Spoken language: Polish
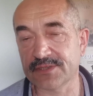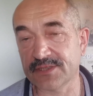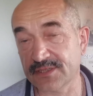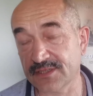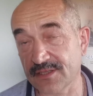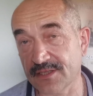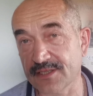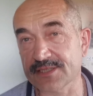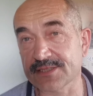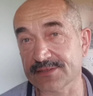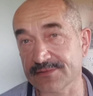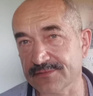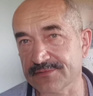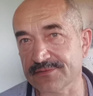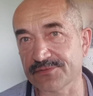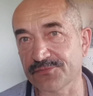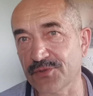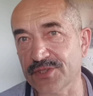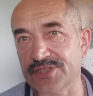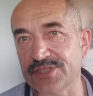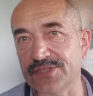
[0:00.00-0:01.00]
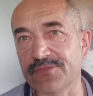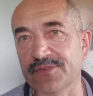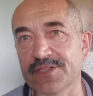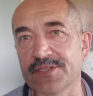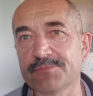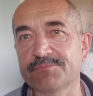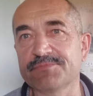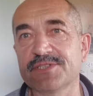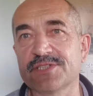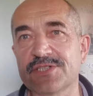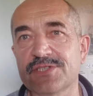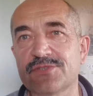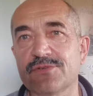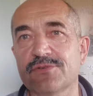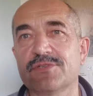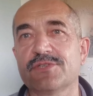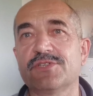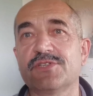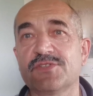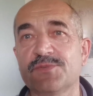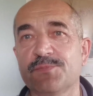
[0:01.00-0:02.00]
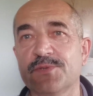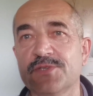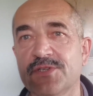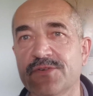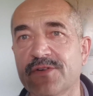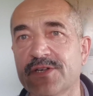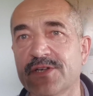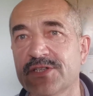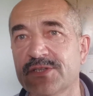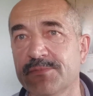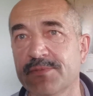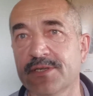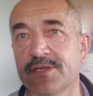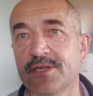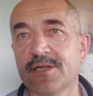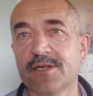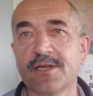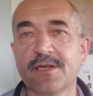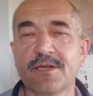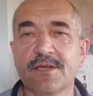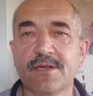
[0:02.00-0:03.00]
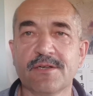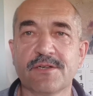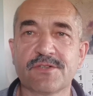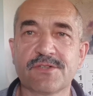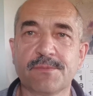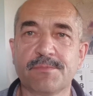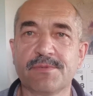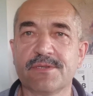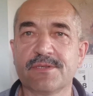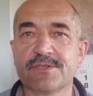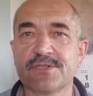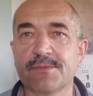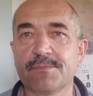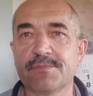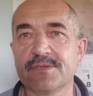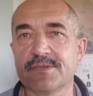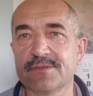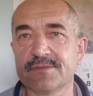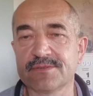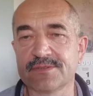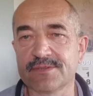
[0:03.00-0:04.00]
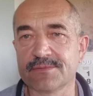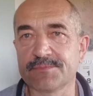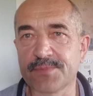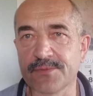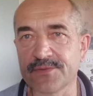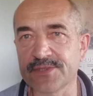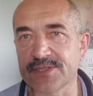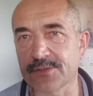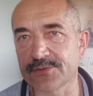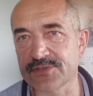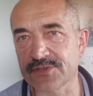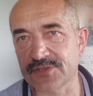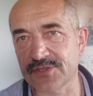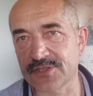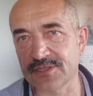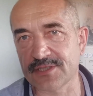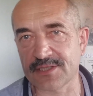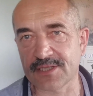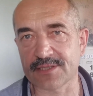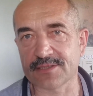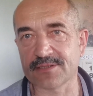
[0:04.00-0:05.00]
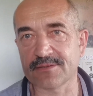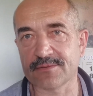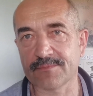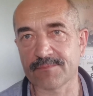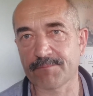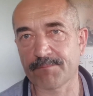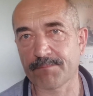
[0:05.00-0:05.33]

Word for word: I to jest właściwie, no przecież trudno się spodziewać, żeby, żeby, żeby powiedział coś innego.